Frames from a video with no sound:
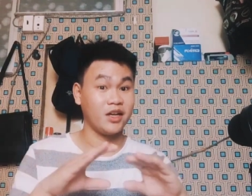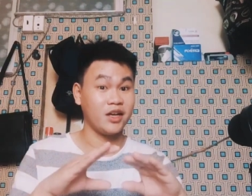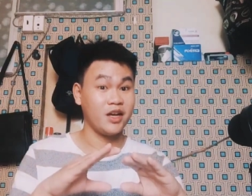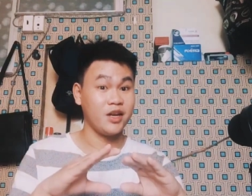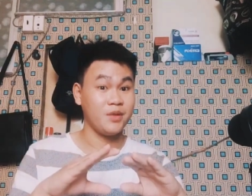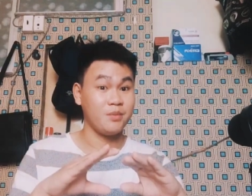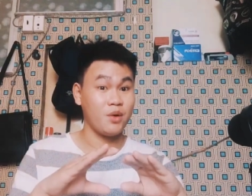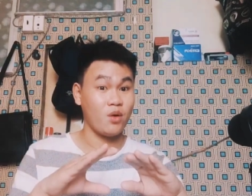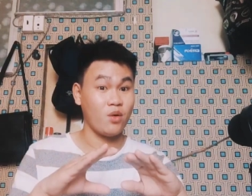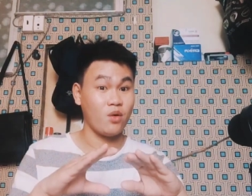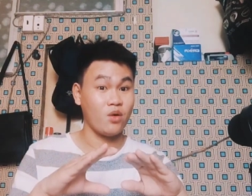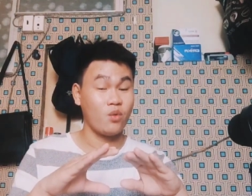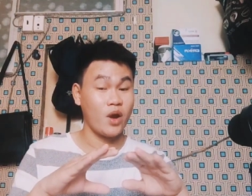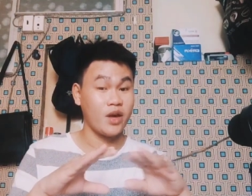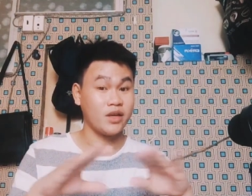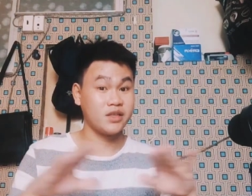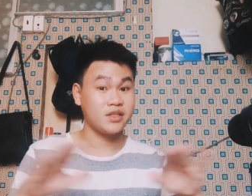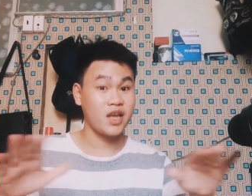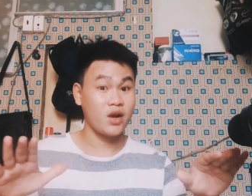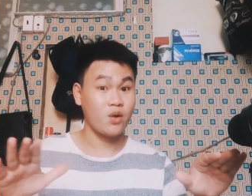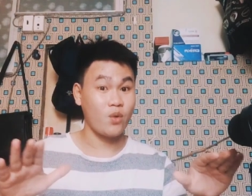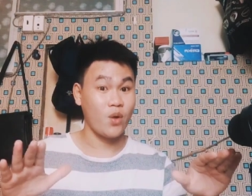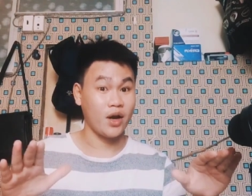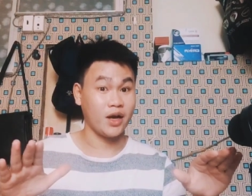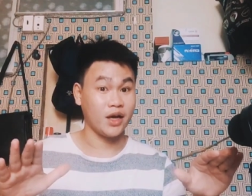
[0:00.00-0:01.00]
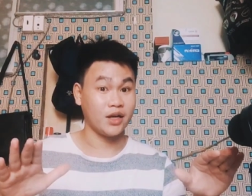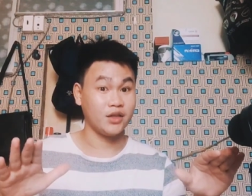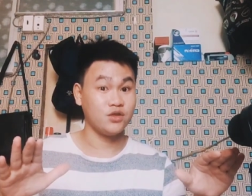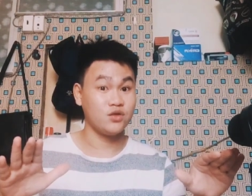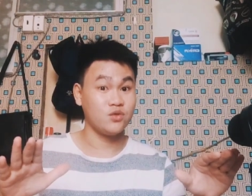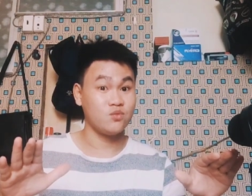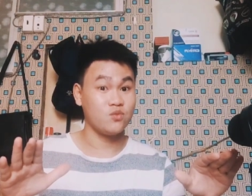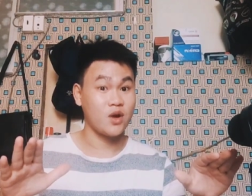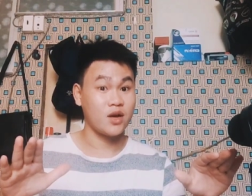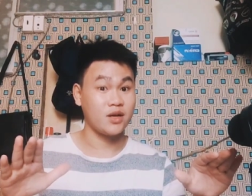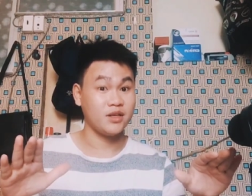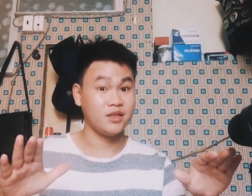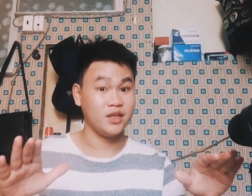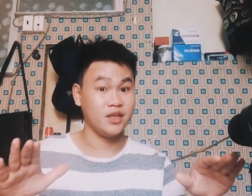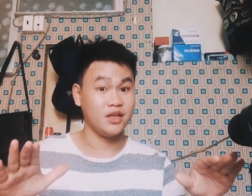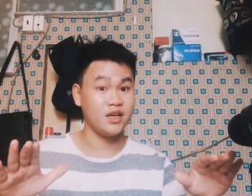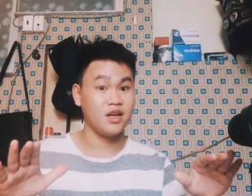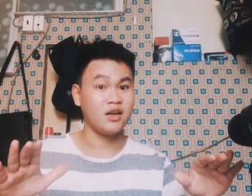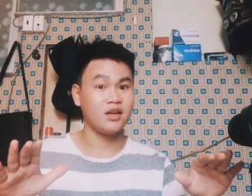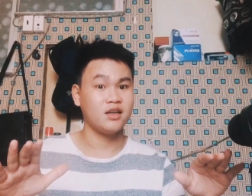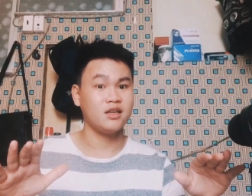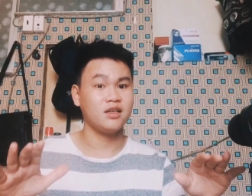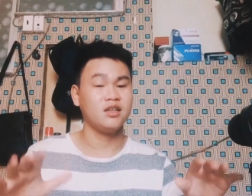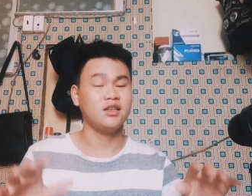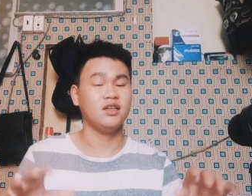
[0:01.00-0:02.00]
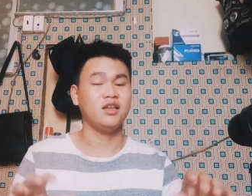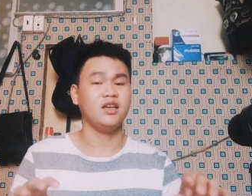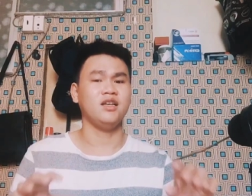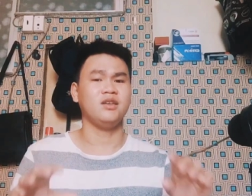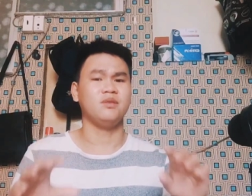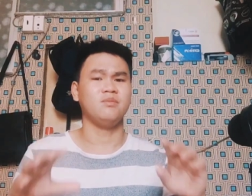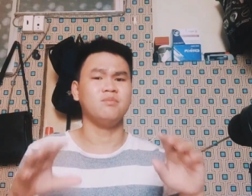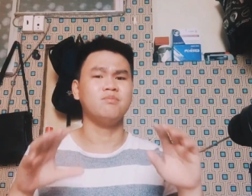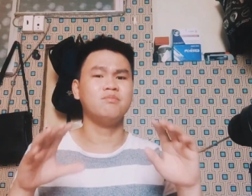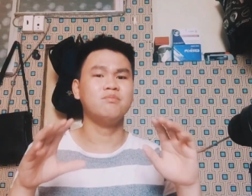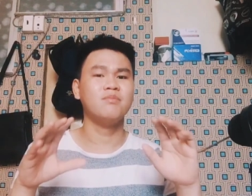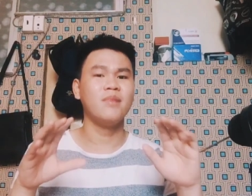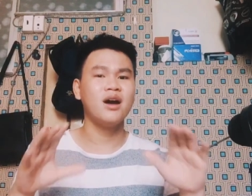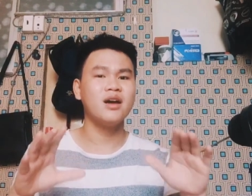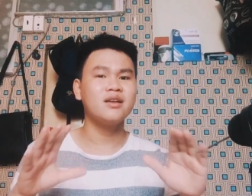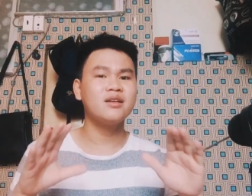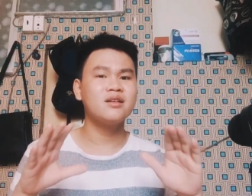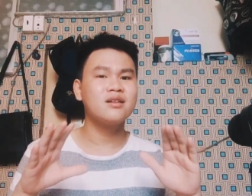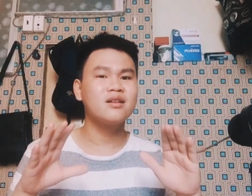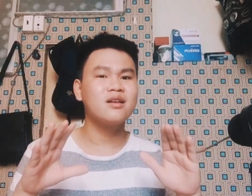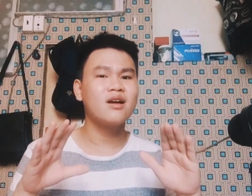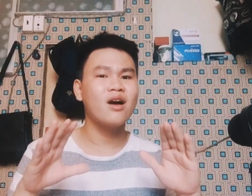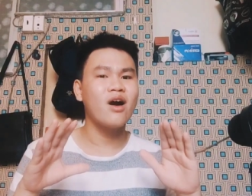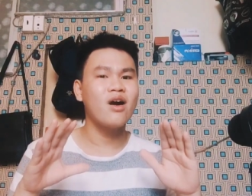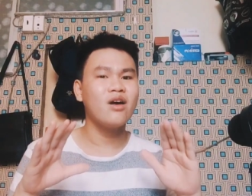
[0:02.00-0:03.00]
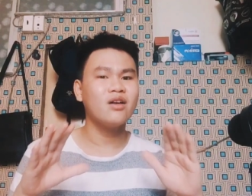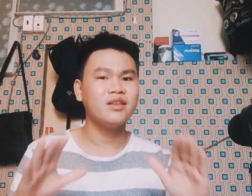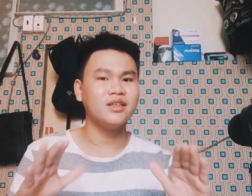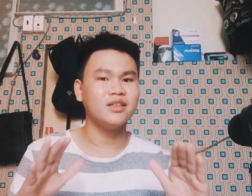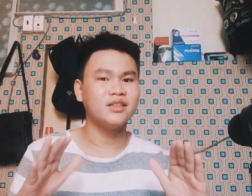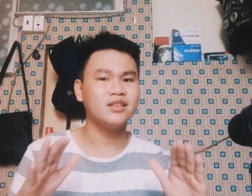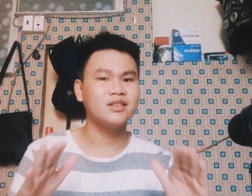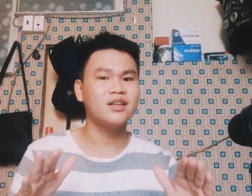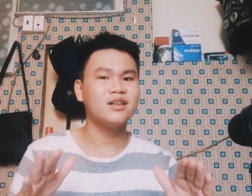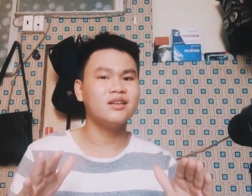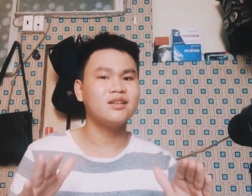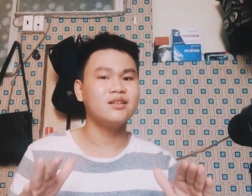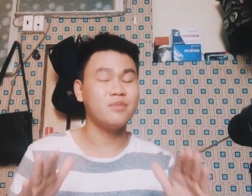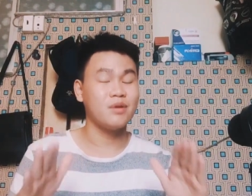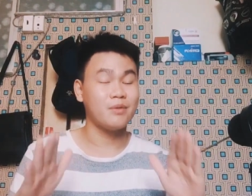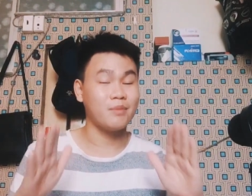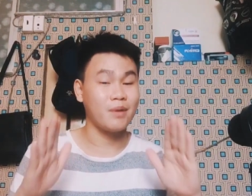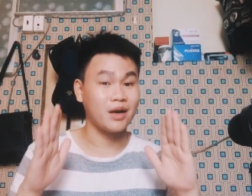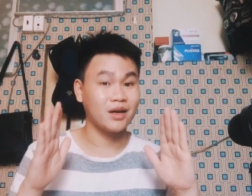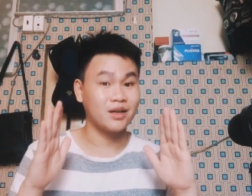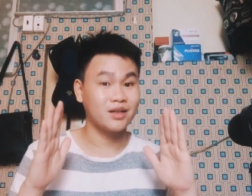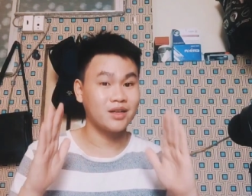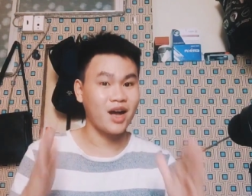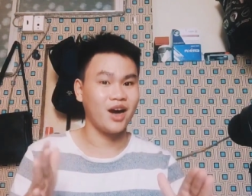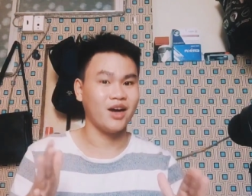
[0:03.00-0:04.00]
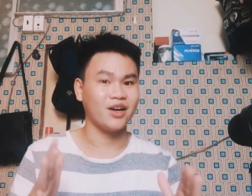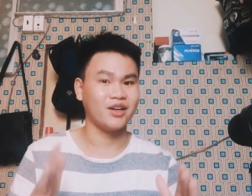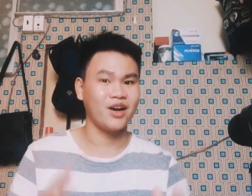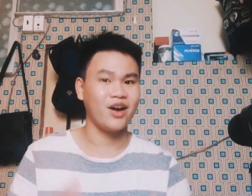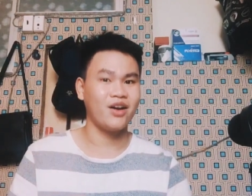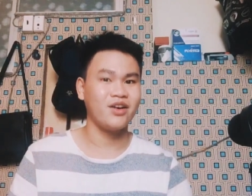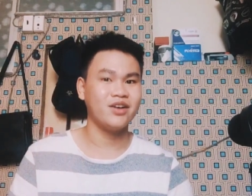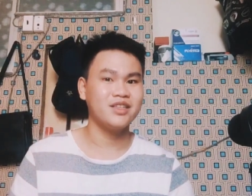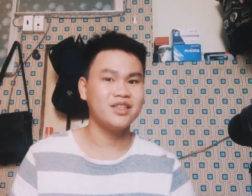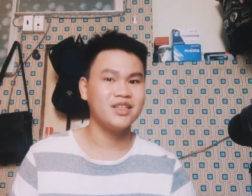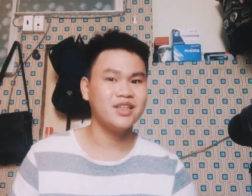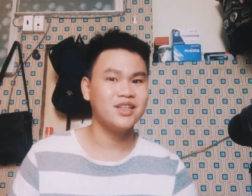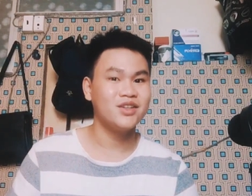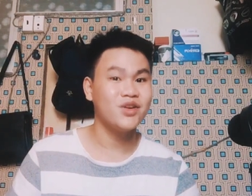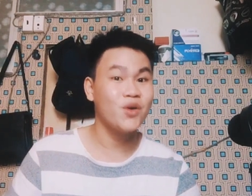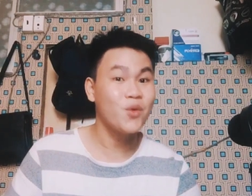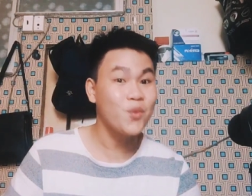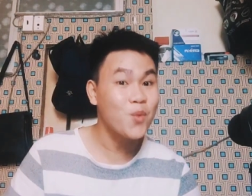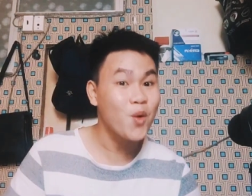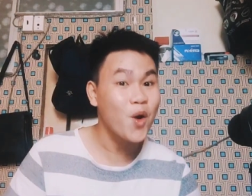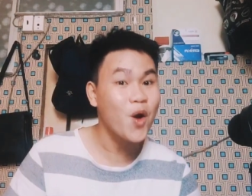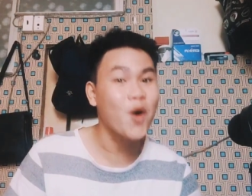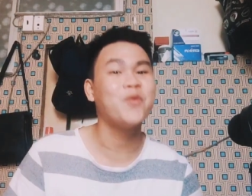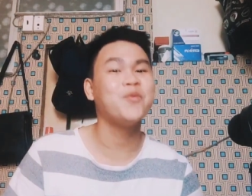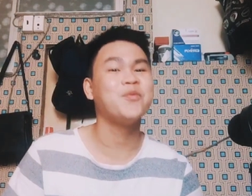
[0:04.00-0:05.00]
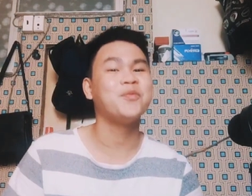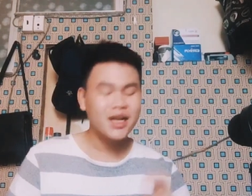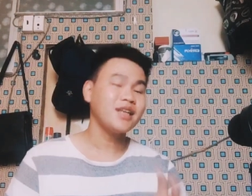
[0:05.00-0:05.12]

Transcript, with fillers: Khi mà quan sát hoàn cảnh xung quanh vậy đó thì mới có những thứ mà bạn cần nói chứ, đúng không?